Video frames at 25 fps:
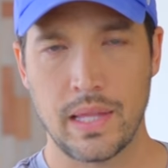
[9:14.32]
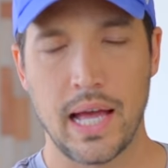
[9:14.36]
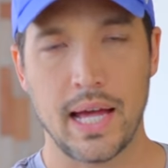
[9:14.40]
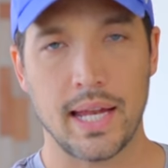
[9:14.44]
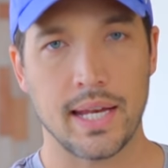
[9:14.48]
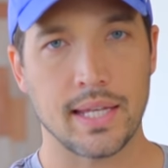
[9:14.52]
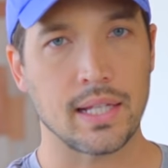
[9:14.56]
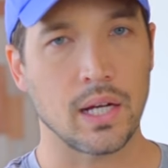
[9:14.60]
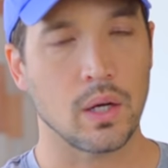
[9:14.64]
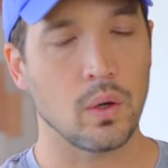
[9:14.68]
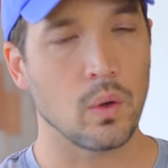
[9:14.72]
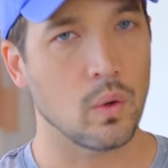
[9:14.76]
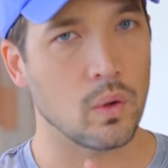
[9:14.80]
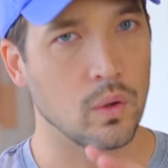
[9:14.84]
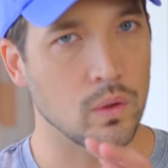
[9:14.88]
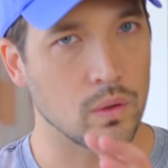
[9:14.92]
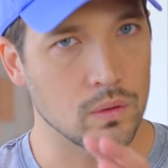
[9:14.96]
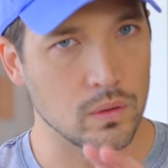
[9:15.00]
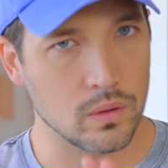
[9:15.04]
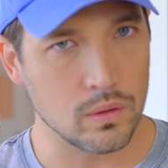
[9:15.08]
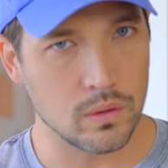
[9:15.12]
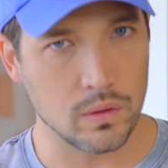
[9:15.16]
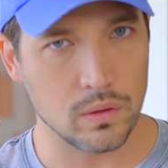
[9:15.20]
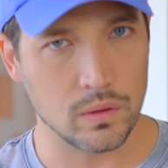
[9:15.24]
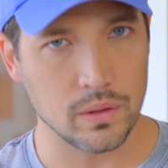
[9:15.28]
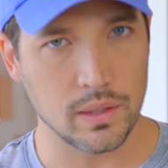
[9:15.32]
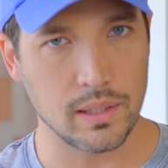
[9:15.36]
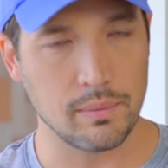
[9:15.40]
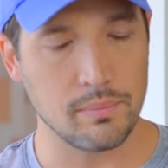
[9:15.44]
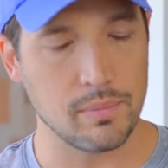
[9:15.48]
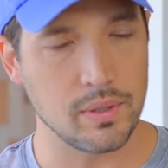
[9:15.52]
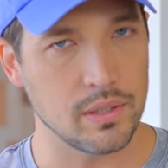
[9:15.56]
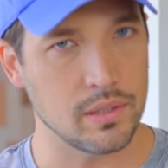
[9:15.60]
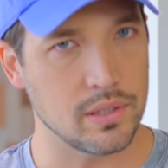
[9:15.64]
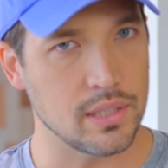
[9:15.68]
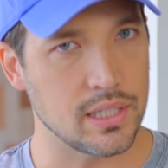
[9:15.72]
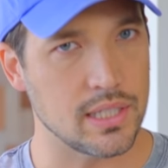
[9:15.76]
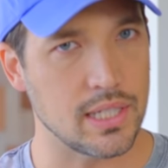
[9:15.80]
あなたが本当に
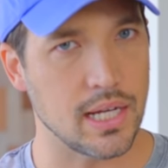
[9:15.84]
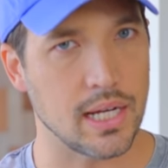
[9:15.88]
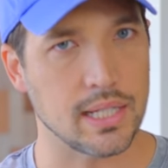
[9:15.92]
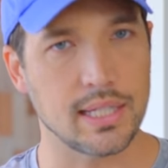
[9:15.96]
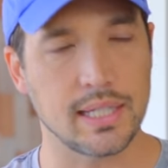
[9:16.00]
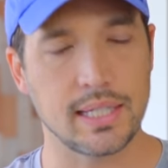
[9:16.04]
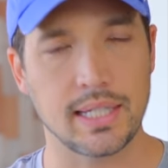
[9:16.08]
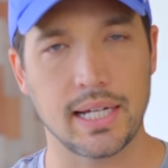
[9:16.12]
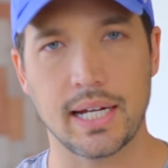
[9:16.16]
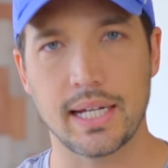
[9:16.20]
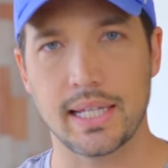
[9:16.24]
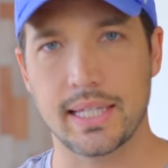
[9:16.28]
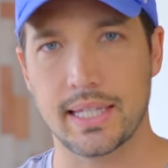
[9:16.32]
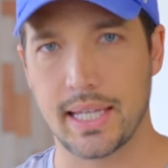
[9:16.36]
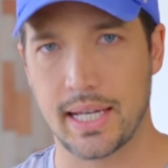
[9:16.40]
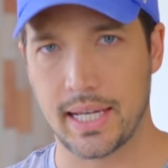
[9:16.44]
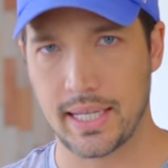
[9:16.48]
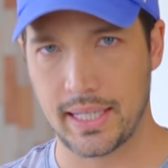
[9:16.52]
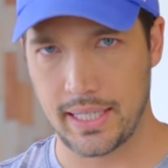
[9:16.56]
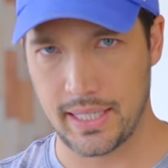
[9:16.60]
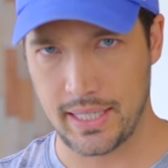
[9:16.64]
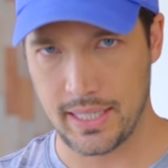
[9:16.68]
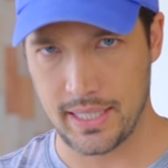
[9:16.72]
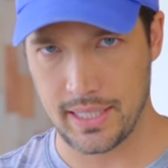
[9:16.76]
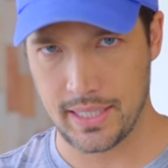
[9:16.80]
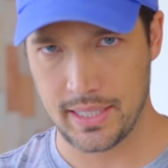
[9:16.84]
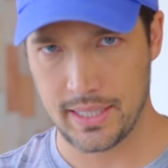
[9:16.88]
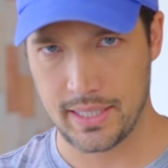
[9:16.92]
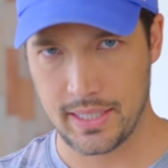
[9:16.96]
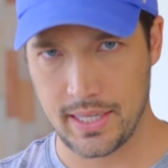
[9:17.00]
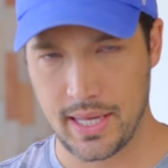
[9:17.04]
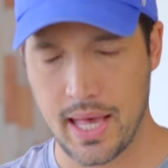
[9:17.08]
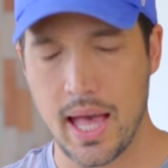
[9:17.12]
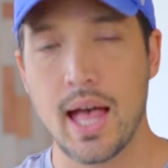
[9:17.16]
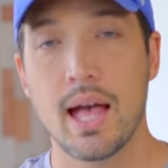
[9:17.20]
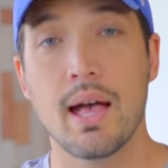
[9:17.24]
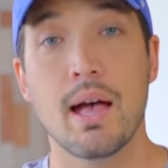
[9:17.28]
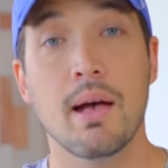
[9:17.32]
ミュージシャンになりたい、
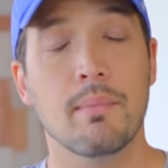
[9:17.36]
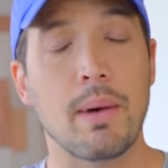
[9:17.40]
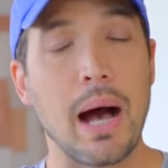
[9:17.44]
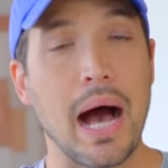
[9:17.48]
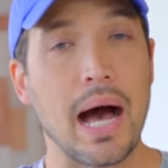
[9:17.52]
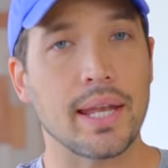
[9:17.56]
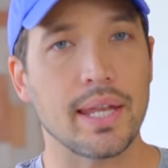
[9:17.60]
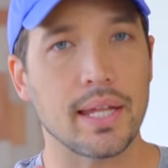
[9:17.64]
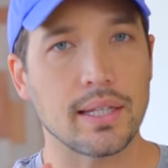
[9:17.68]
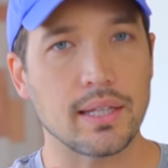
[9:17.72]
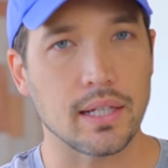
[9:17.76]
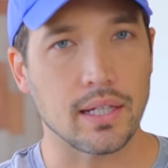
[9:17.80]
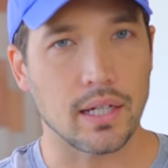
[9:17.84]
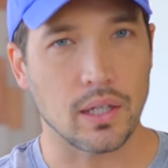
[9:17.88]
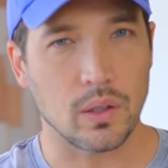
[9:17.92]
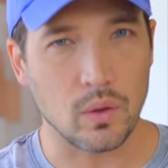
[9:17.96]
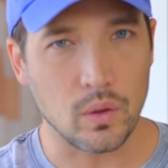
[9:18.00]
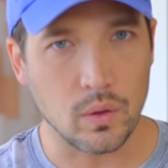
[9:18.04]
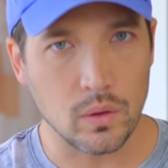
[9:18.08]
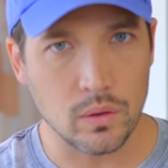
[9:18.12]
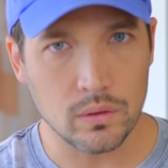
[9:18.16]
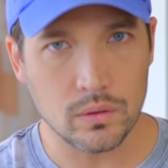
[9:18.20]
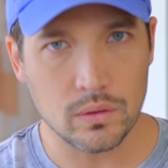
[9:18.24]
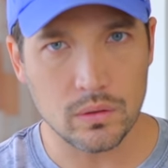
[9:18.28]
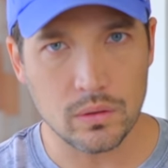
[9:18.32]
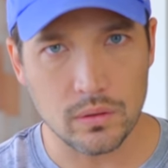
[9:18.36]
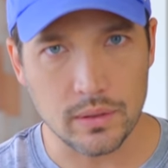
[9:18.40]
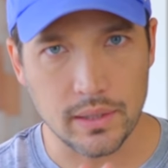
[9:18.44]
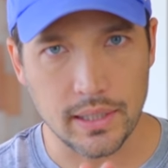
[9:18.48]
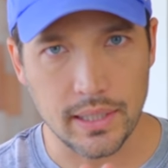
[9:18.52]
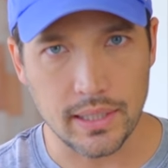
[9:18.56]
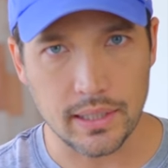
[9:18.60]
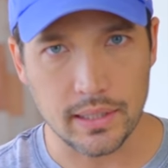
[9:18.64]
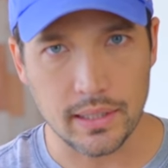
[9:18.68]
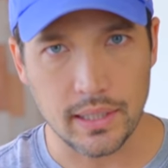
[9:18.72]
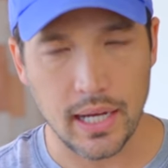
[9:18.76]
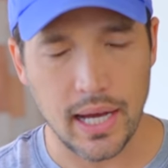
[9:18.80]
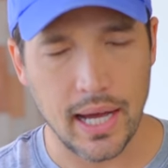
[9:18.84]
あなたが本当
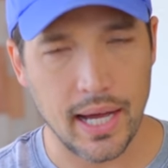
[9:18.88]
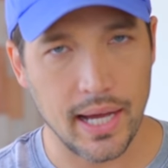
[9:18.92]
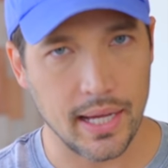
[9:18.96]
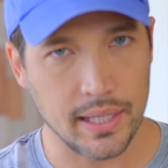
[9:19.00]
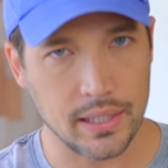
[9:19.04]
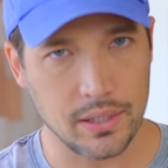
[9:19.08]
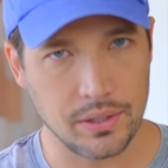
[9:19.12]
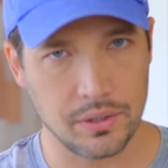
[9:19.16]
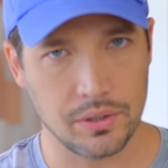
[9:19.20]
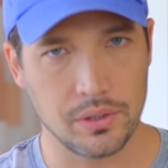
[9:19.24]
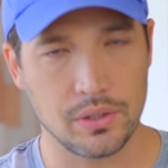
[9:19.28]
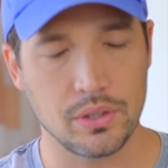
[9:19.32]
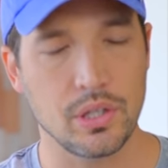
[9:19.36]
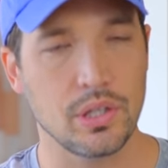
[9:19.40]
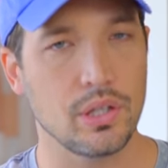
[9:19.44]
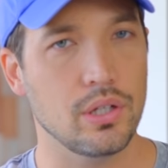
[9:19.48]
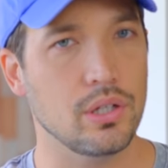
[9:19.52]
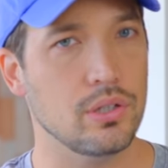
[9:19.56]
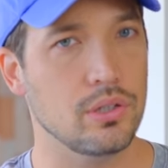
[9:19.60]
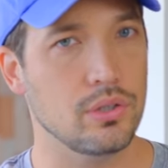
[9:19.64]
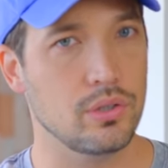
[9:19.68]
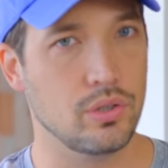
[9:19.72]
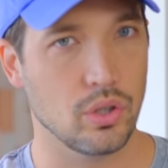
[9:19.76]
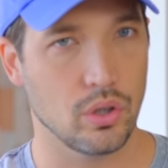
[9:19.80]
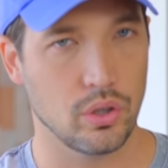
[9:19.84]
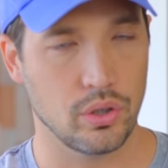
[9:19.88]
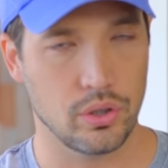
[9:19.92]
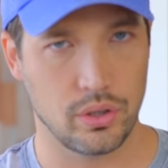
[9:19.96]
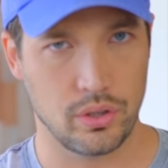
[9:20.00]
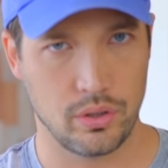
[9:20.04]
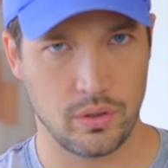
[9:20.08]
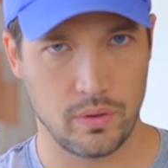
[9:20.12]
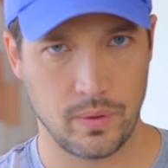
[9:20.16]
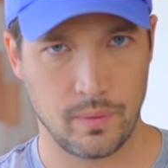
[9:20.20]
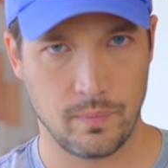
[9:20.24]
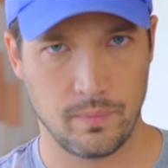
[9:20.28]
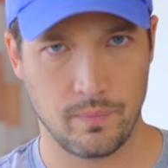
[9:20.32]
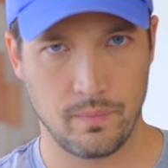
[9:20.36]
に俳優、女
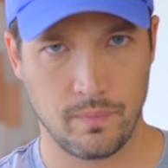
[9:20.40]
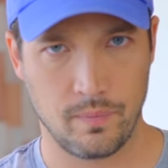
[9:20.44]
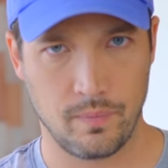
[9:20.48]
優、